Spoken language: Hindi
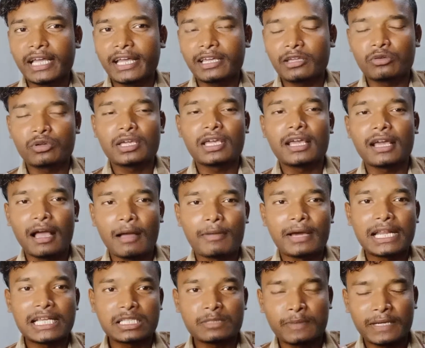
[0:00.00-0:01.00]
है क्योंकि
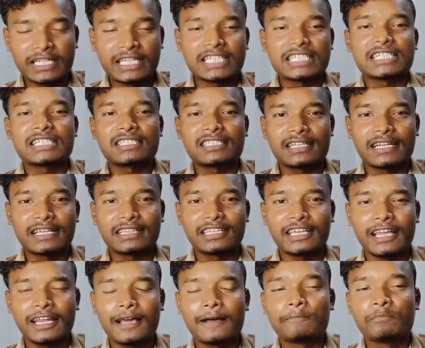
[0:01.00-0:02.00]
हमारे एक्सपेक्टेशंस
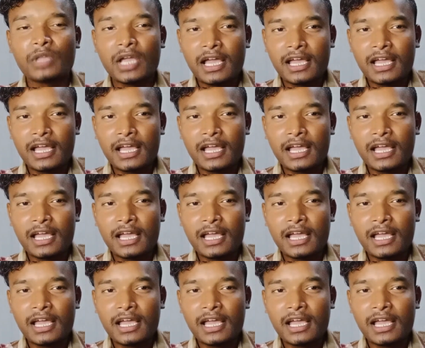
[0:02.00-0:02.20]
रहते हैं ना